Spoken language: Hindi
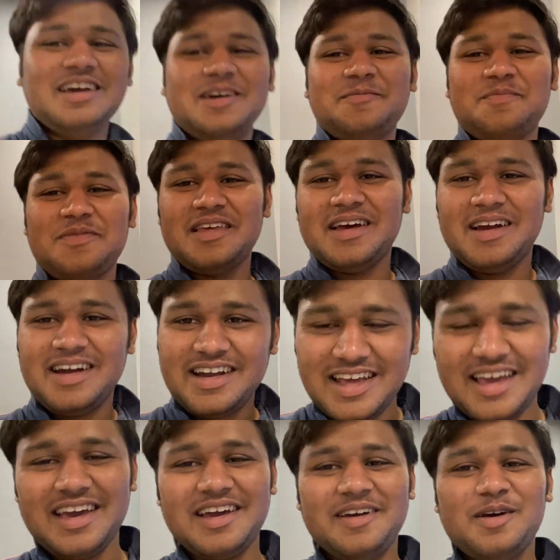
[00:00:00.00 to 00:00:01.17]
ली है
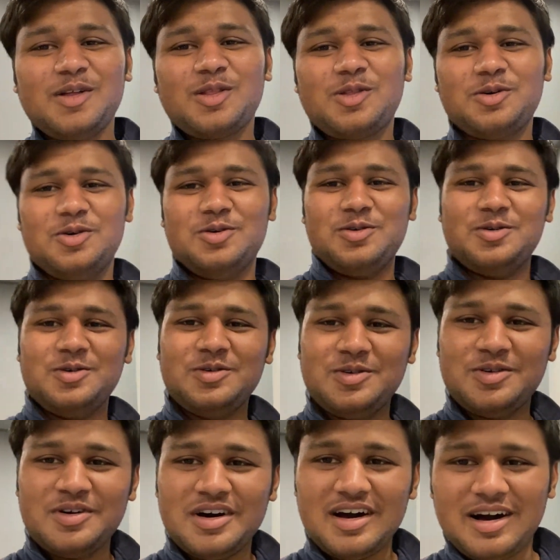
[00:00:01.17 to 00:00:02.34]
ठीक है तो
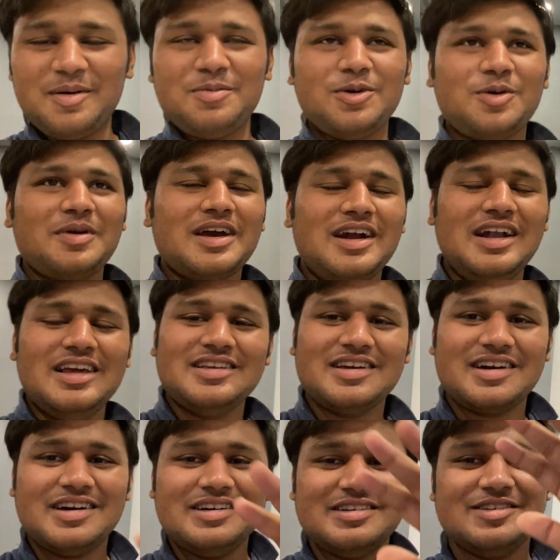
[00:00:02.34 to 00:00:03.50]
आप लोग भी कर
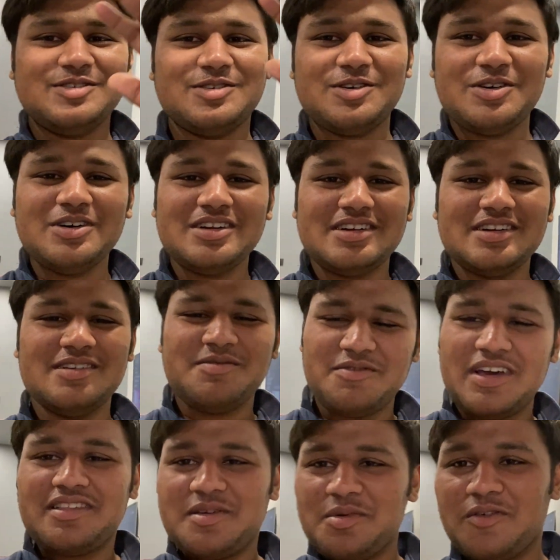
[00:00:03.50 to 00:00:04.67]
लीजिएगा और
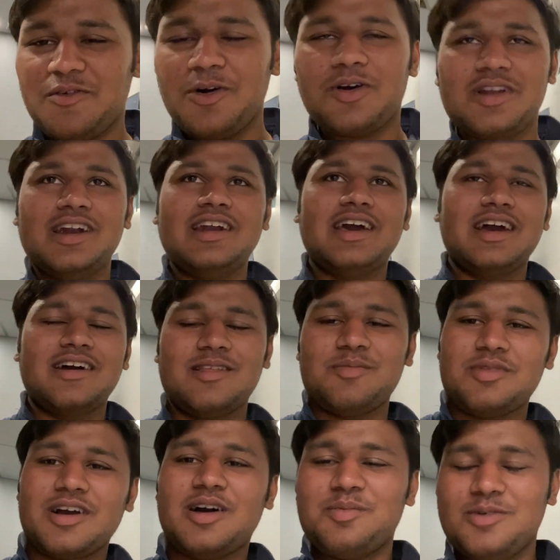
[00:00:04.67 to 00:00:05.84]
वैसे भी व्लॉग लेट आएगा
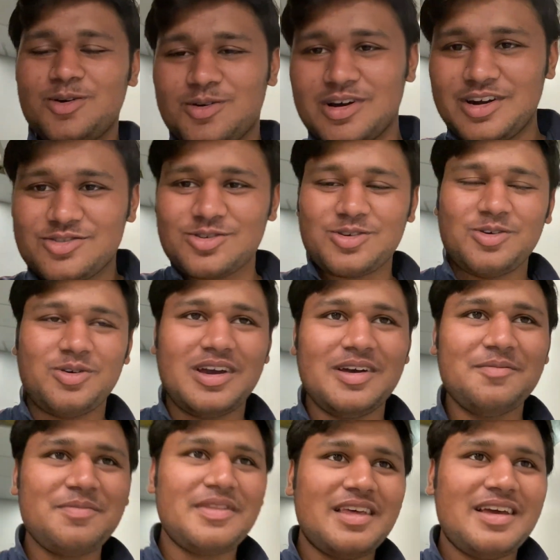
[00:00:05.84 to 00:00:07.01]
तब तक आप लोग कर चुके होंगे
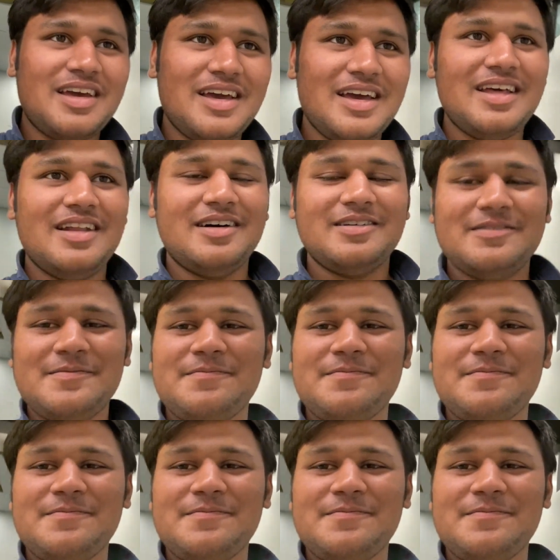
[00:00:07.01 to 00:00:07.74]
है ना